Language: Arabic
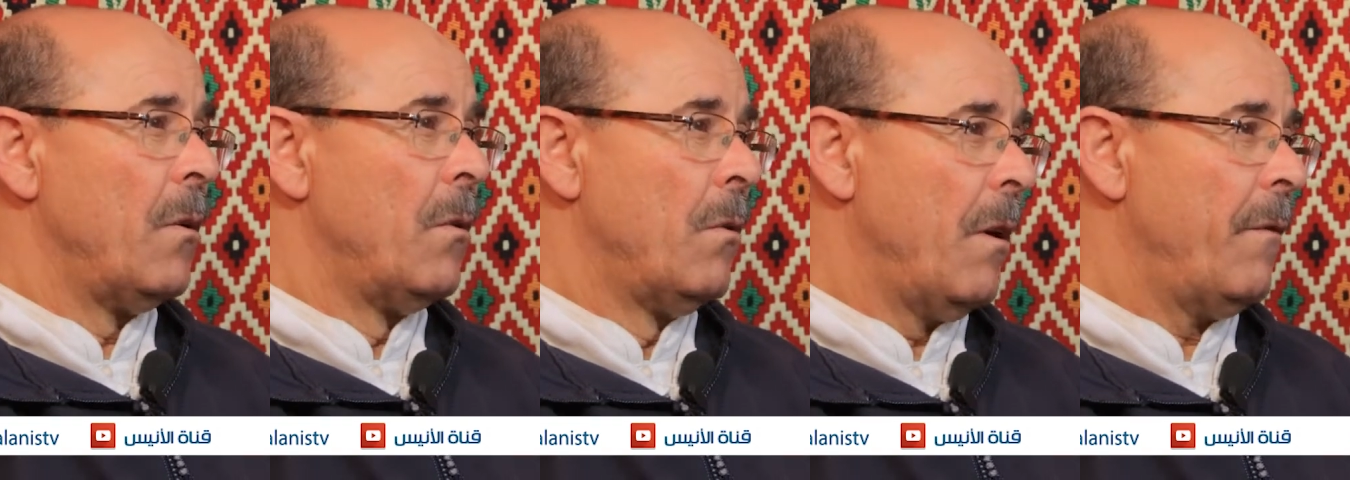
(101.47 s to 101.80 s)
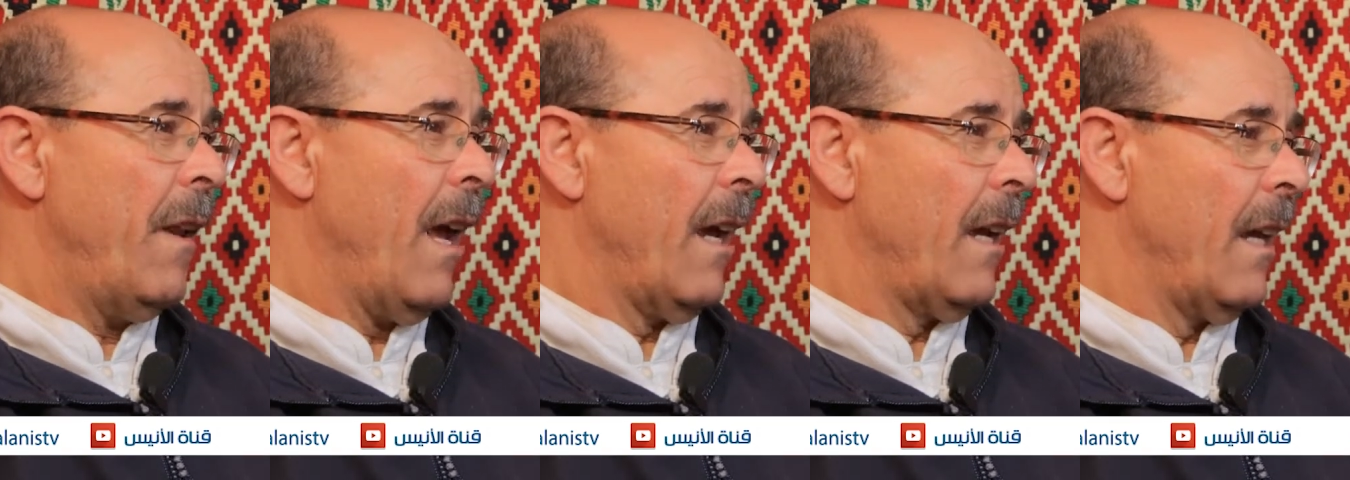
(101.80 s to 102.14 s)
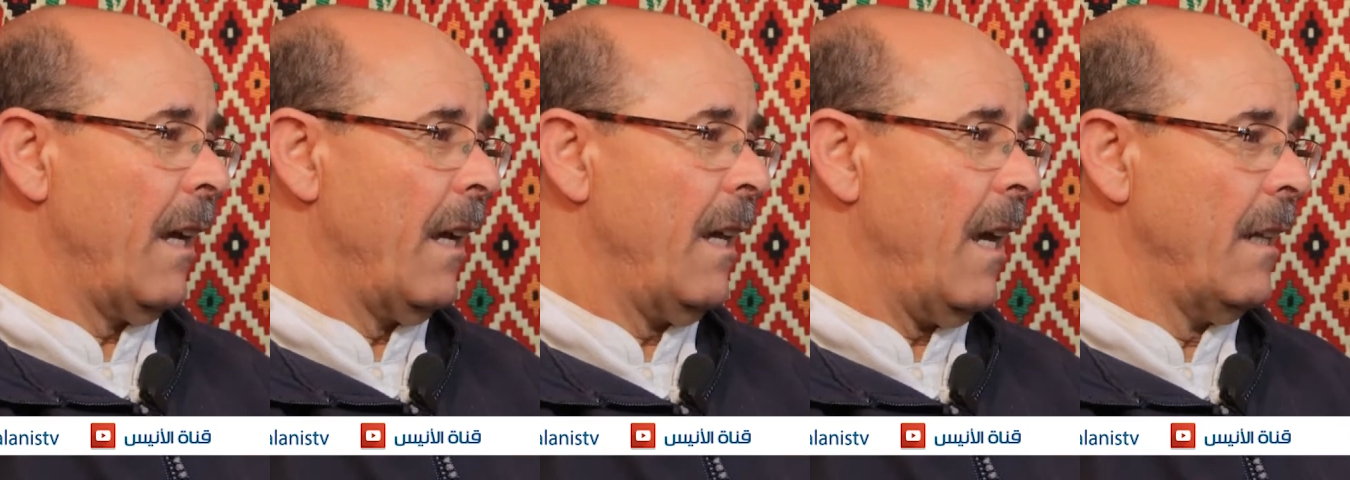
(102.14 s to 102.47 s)
هو في
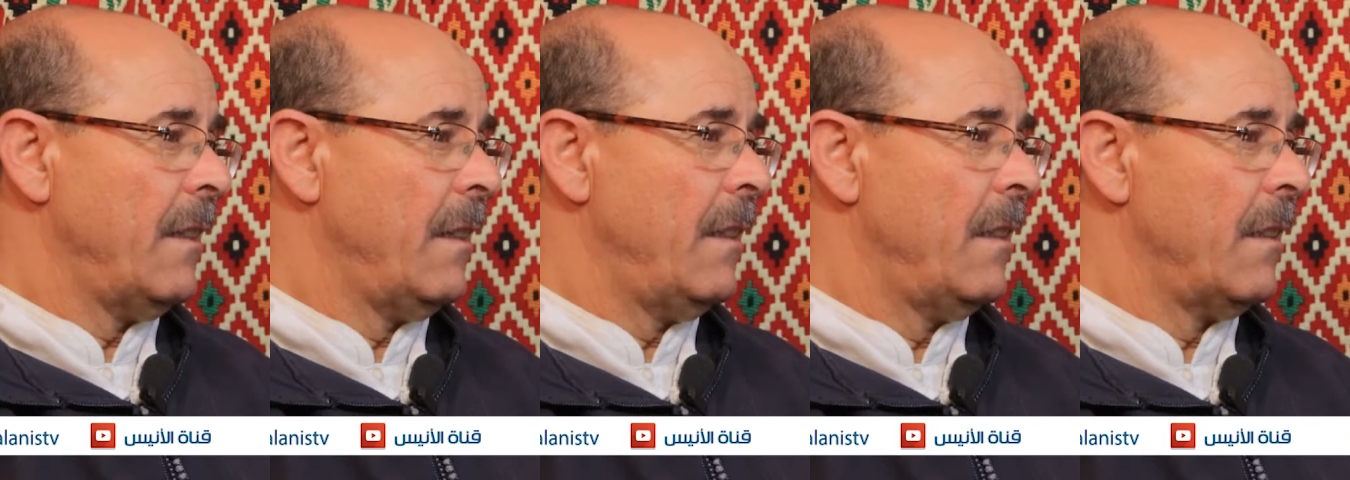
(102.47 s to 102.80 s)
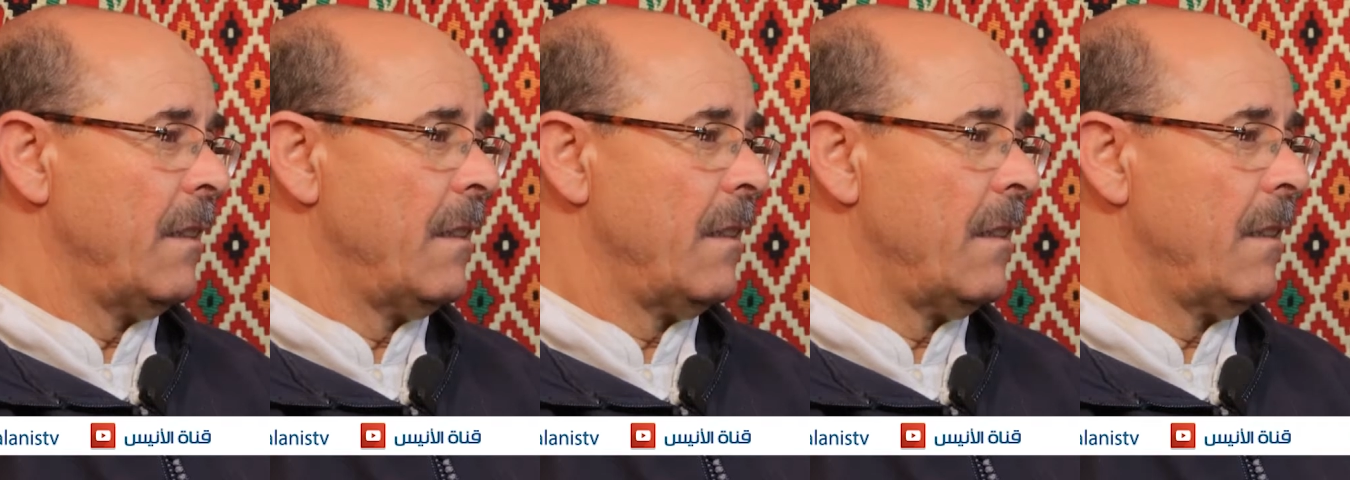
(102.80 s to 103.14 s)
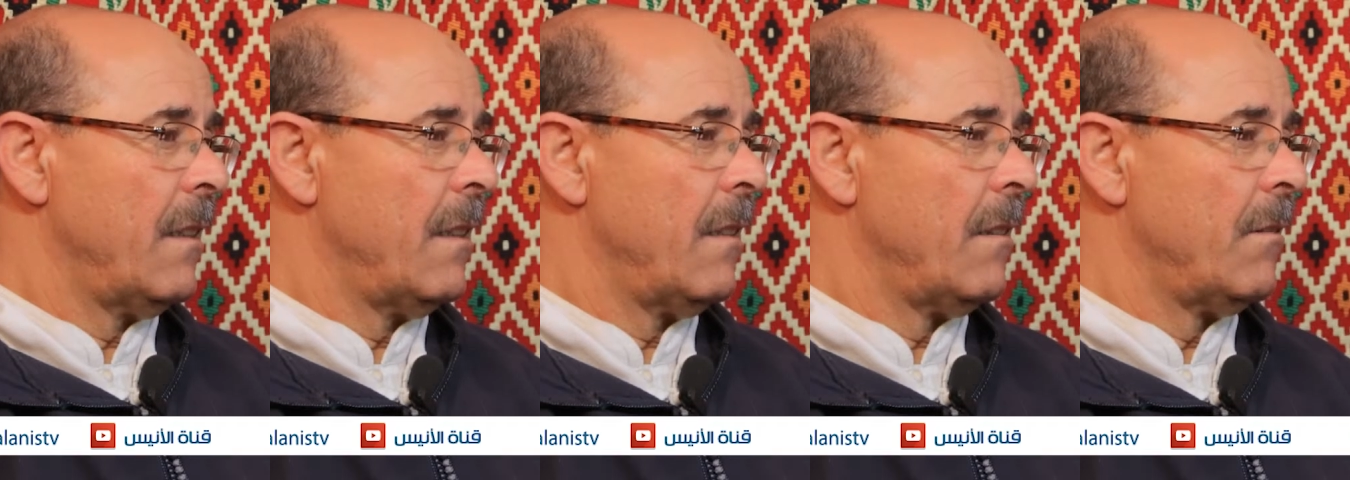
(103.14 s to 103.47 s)
الحقيقة يعني
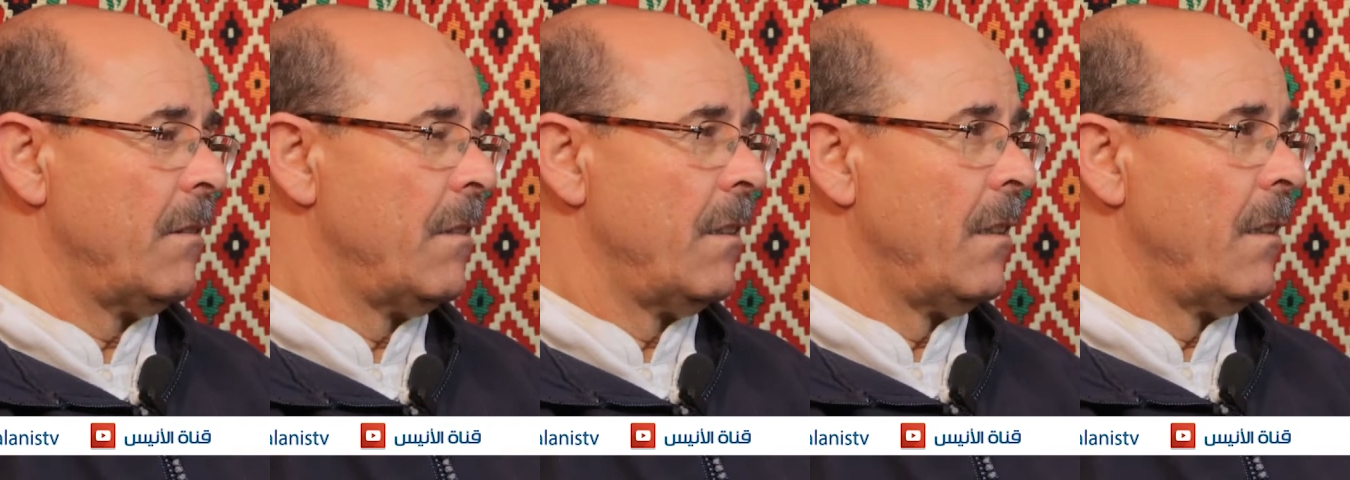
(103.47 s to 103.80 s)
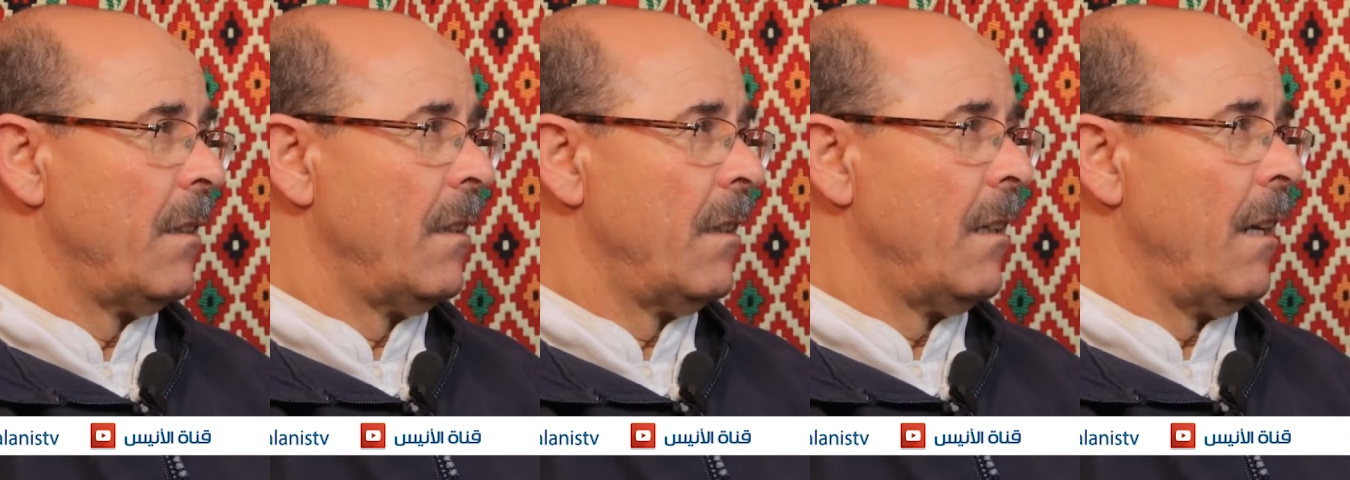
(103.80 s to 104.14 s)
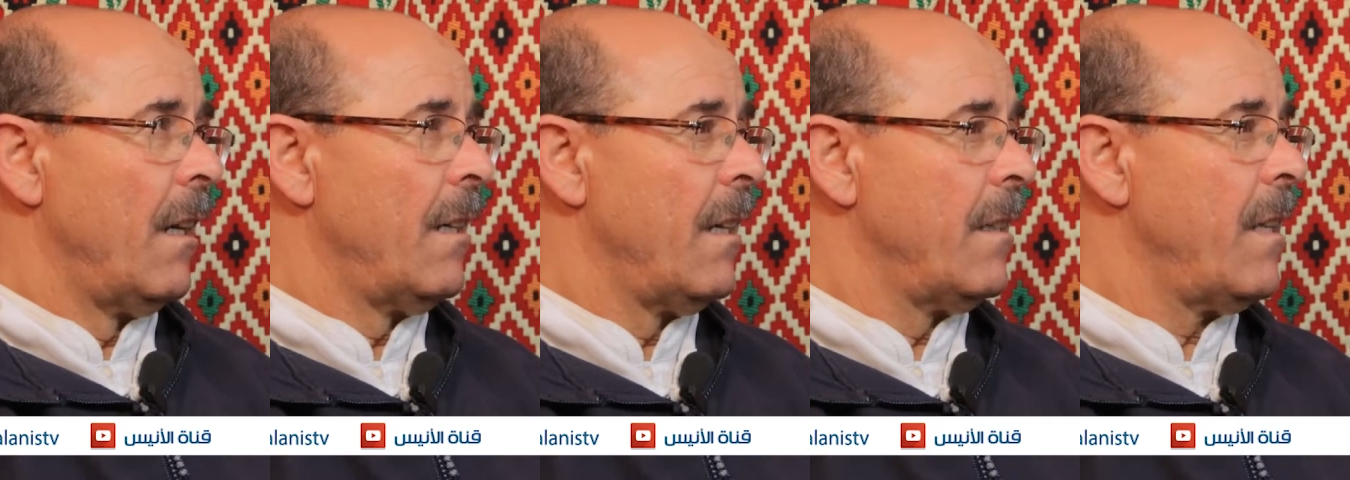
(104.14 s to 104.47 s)
آه،
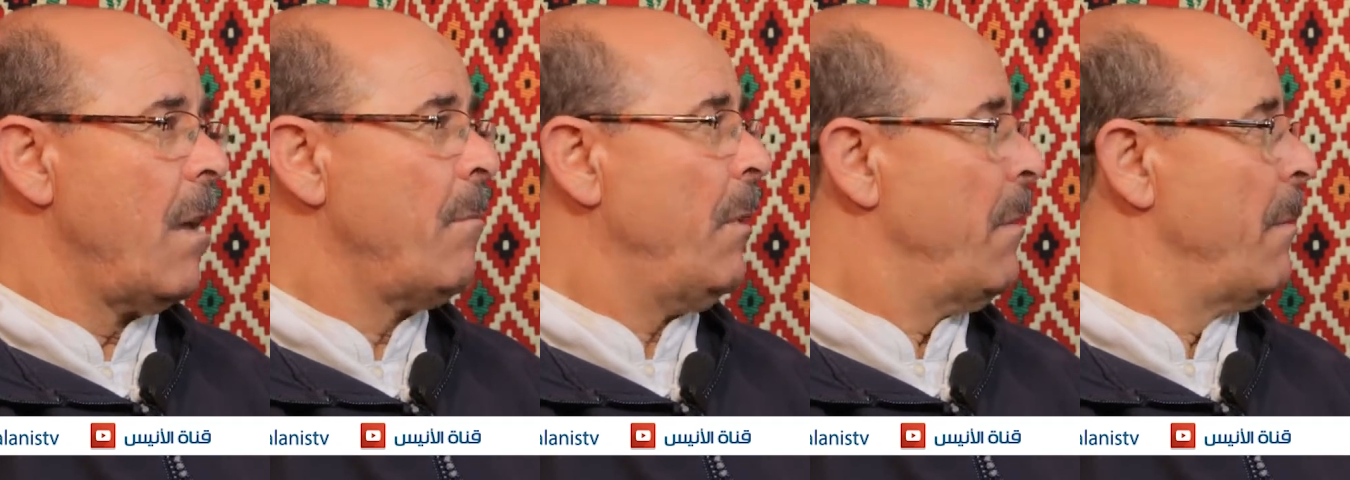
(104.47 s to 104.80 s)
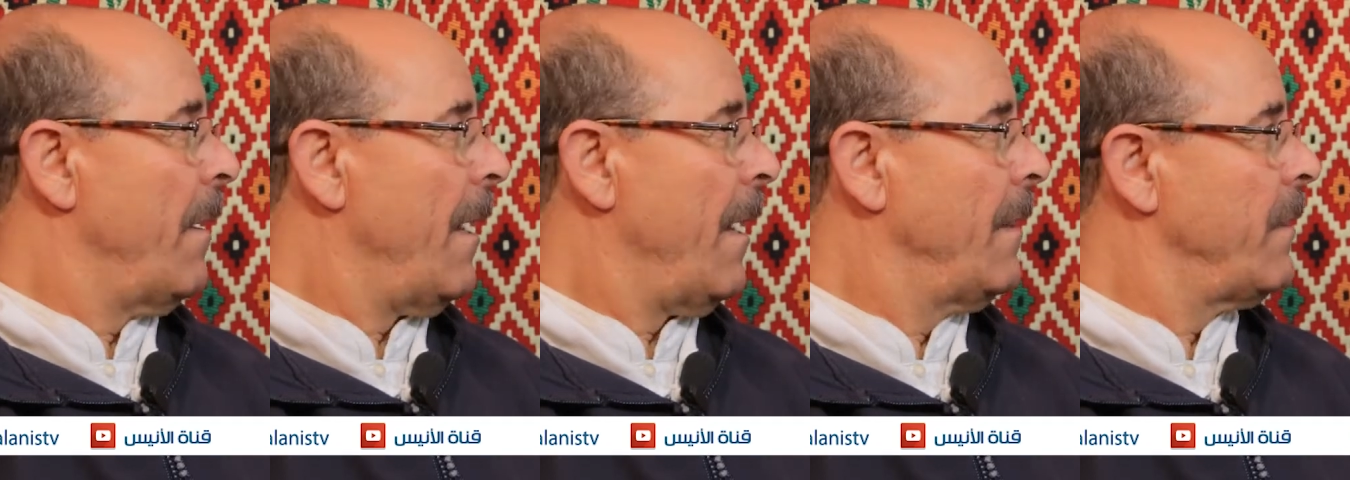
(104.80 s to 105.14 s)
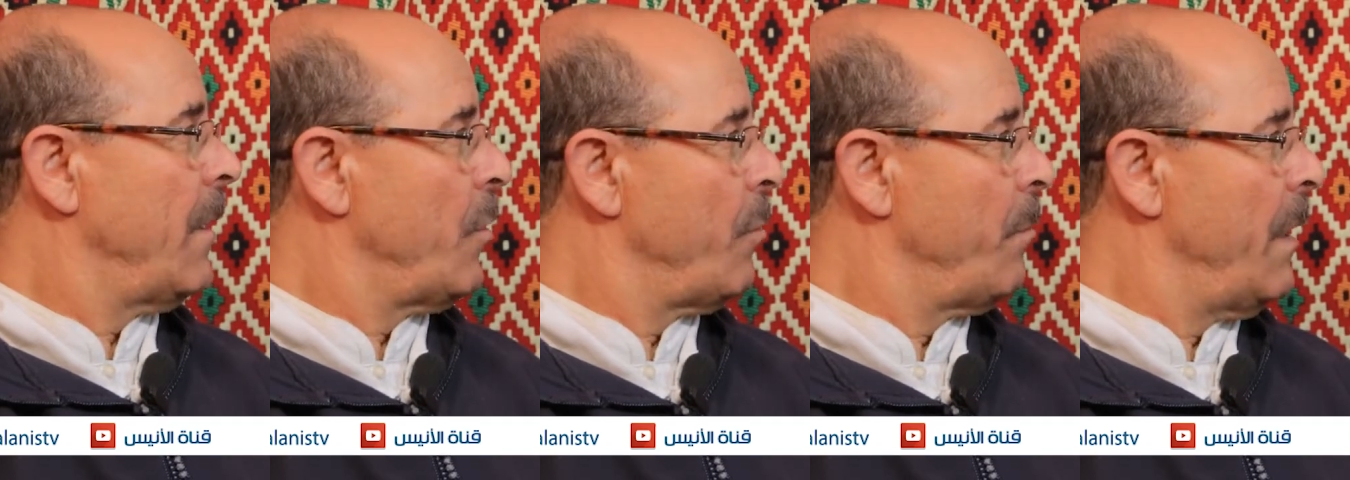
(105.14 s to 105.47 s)
الكتاب عبارة عن
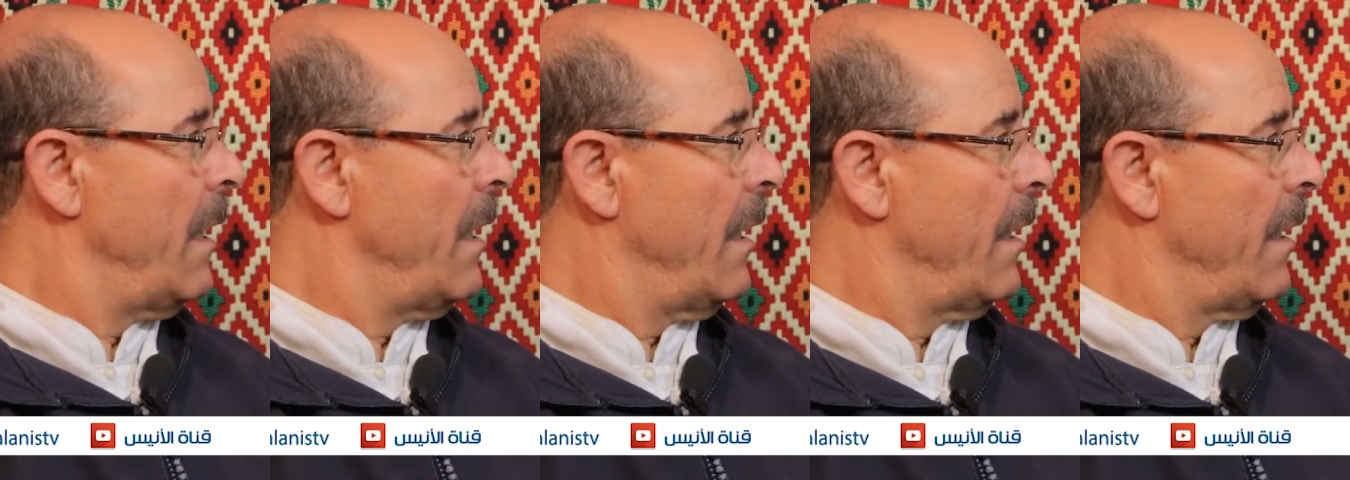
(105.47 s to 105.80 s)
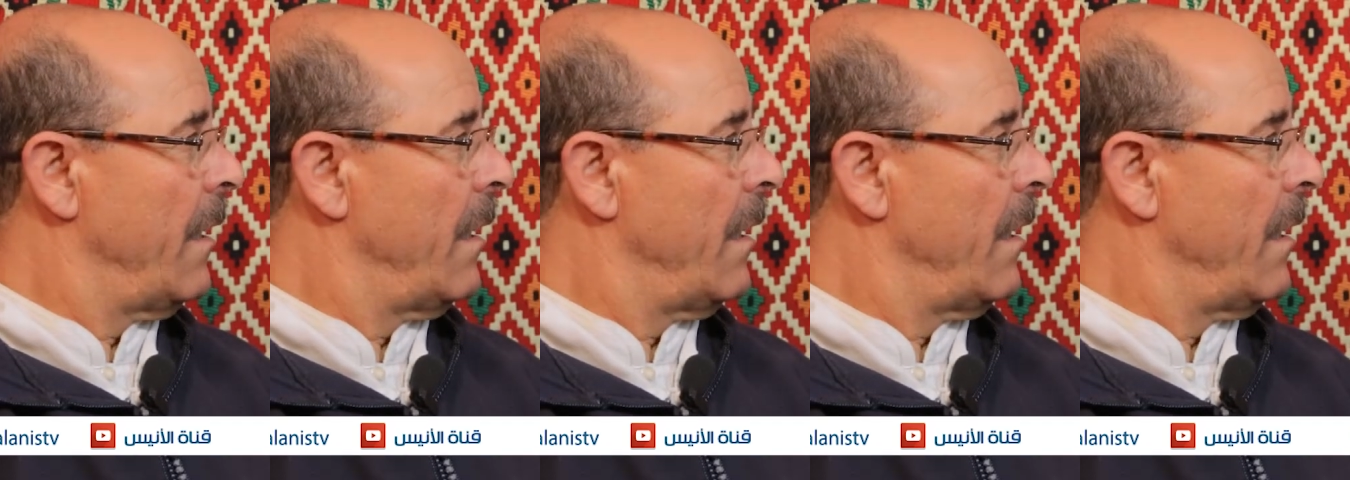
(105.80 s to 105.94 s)
تجميع